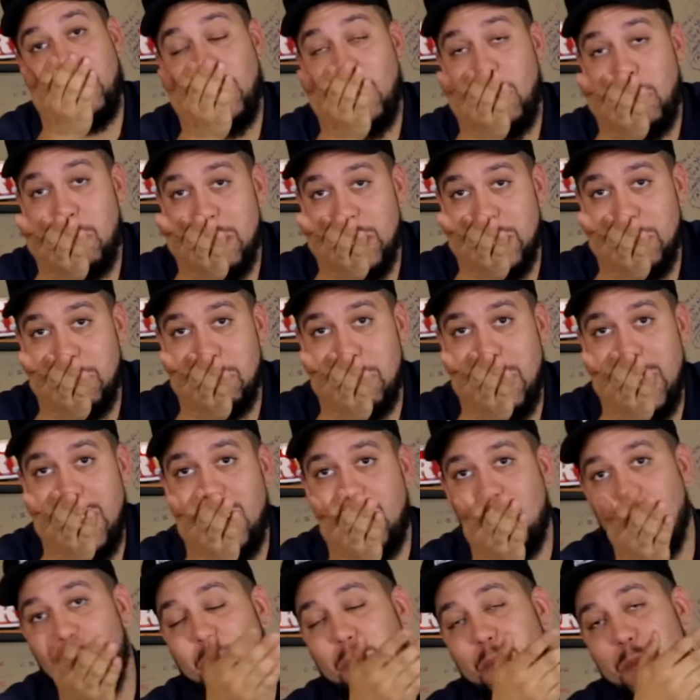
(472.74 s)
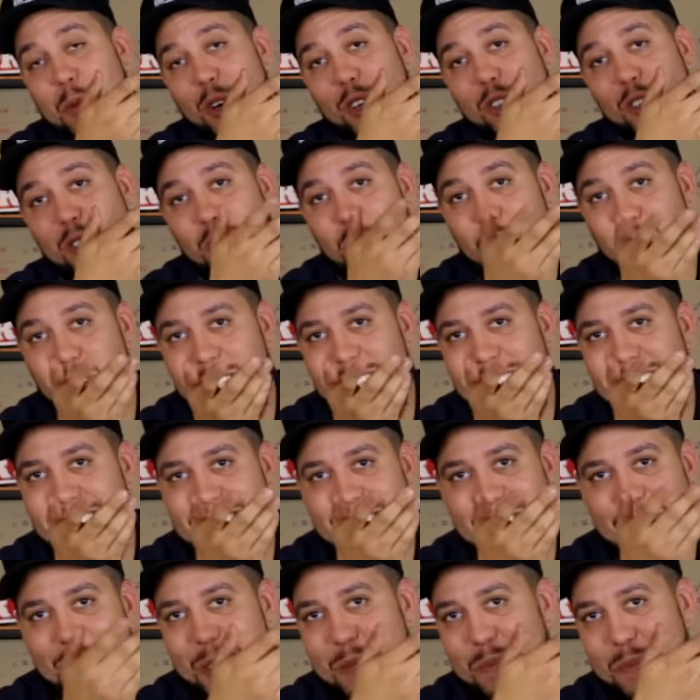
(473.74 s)
fique comendo bacon. Não posso engordar,
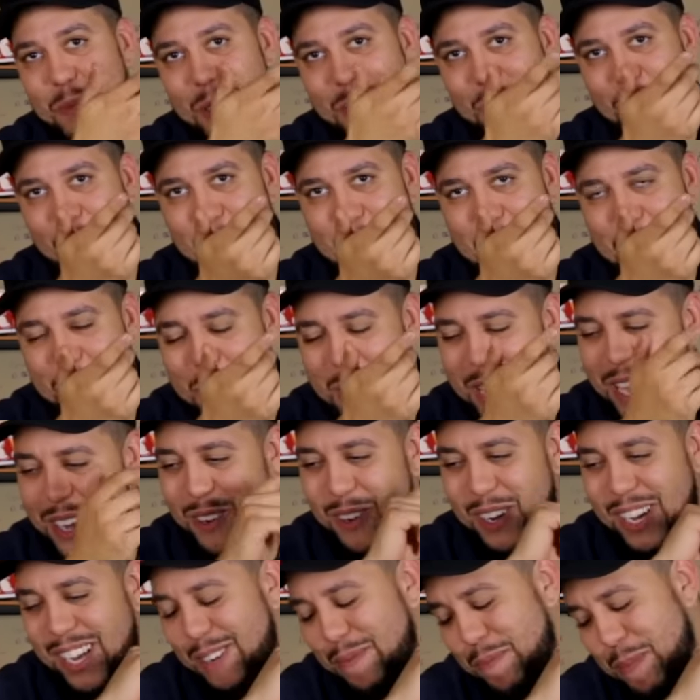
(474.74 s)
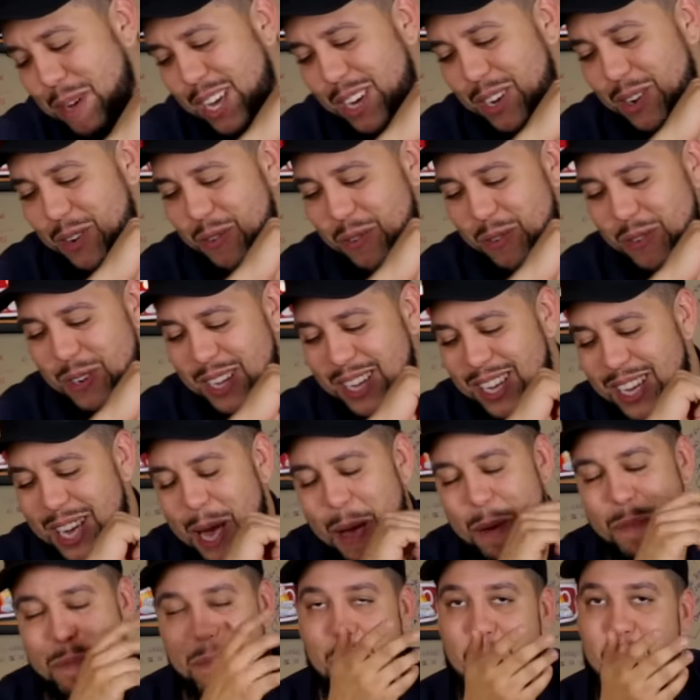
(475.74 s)
gente. Não posso comer bacon, cara. Bacon
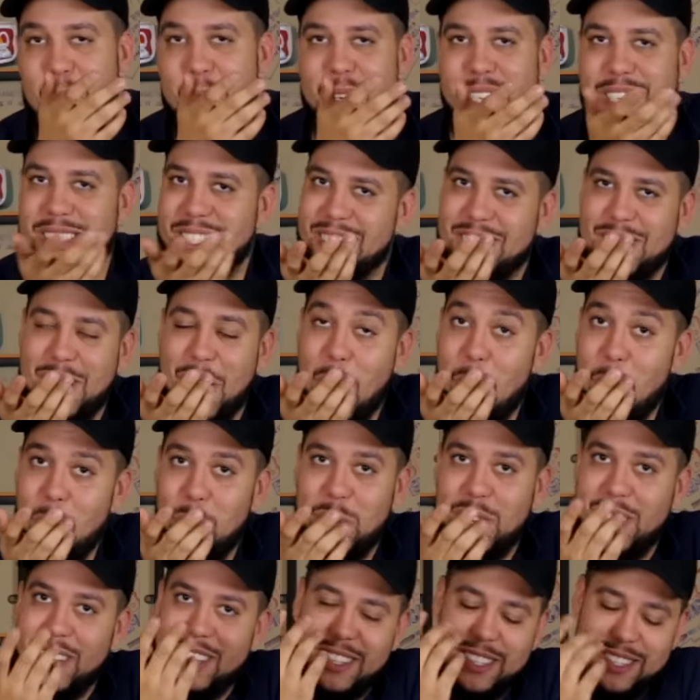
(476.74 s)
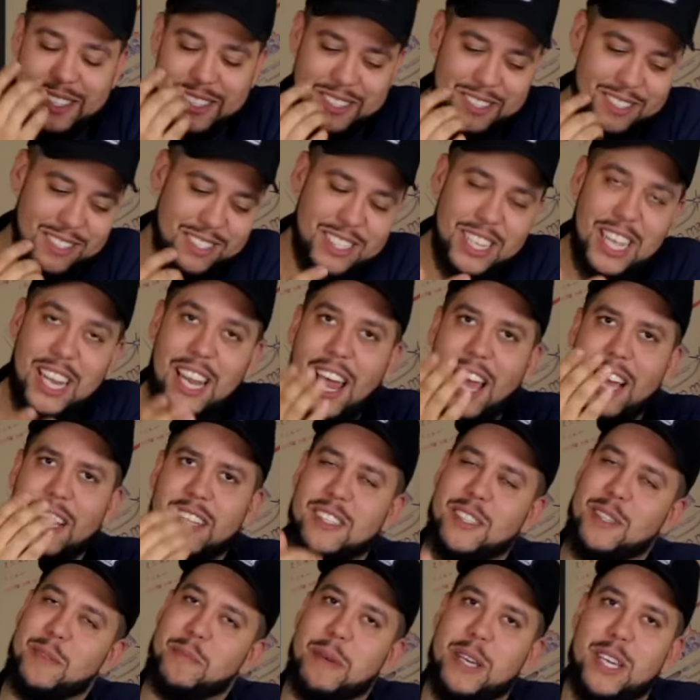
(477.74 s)
é bom, mas calma. Dê
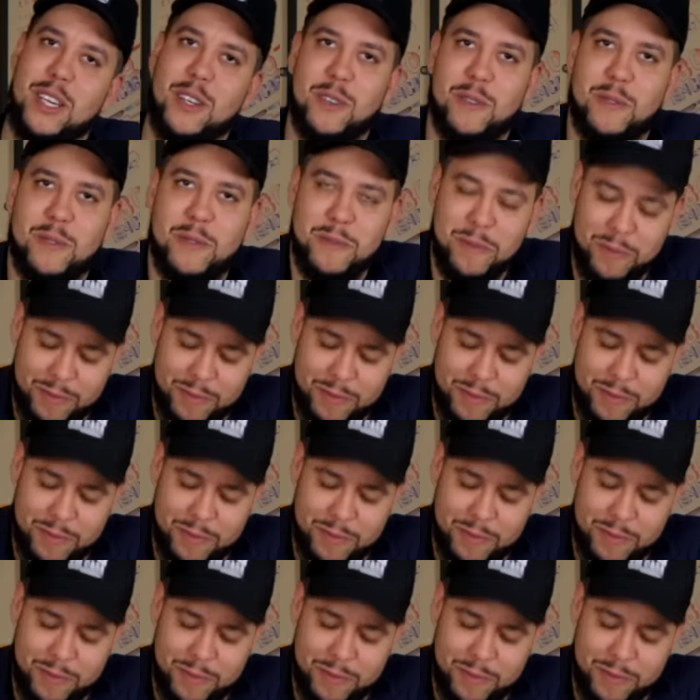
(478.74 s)
like sem bacon.